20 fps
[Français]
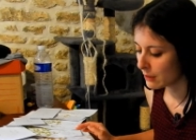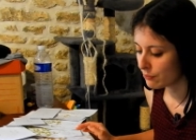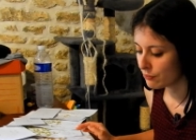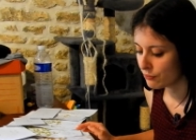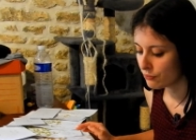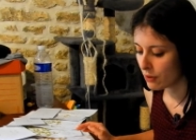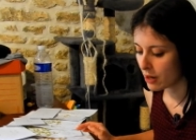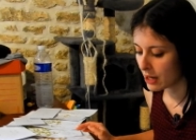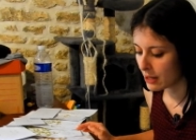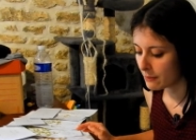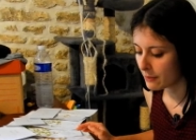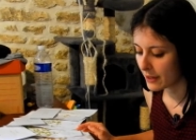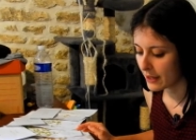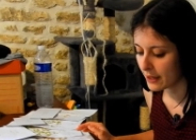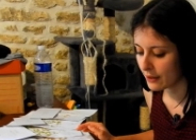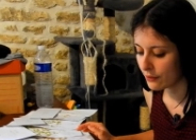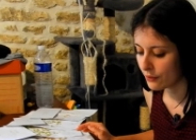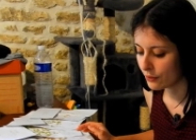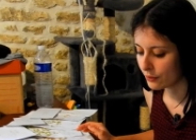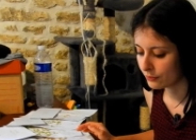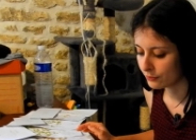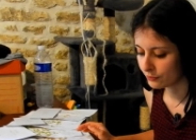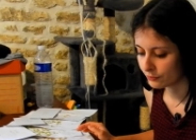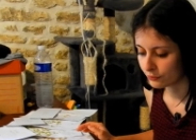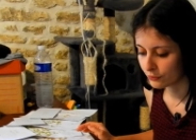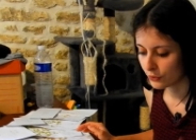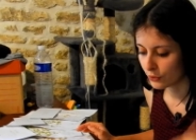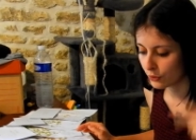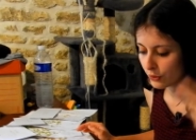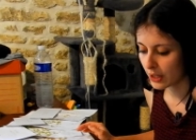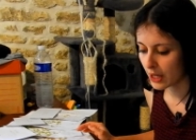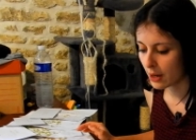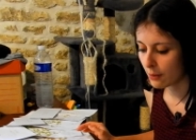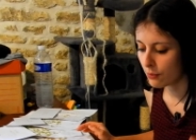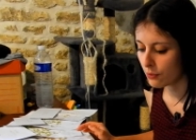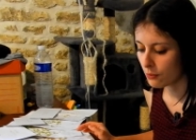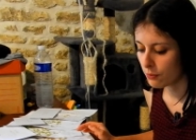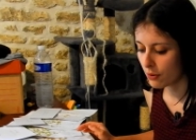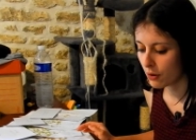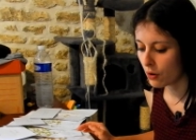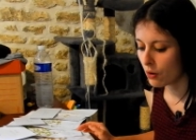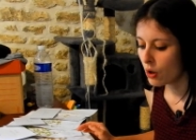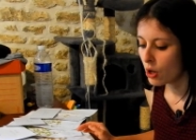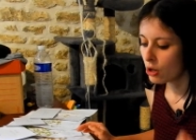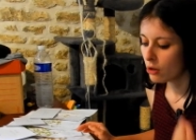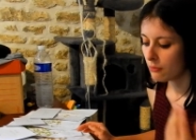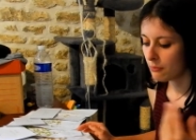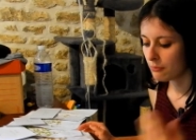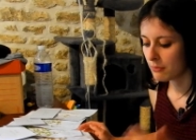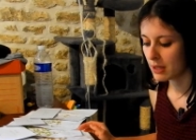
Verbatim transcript: et pouvoir après euh, donner un beau plan.